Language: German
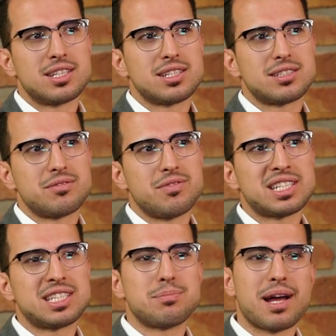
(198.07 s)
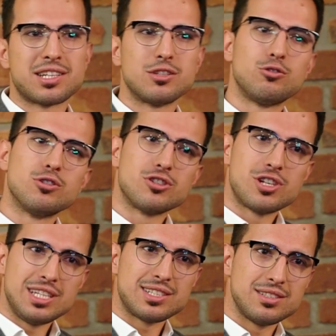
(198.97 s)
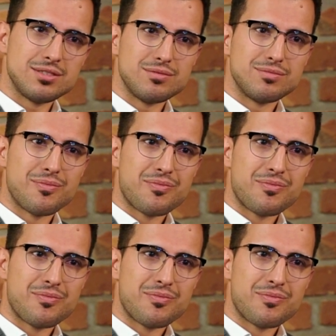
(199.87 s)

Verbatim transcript: dass wenn sich manche Türen schließen,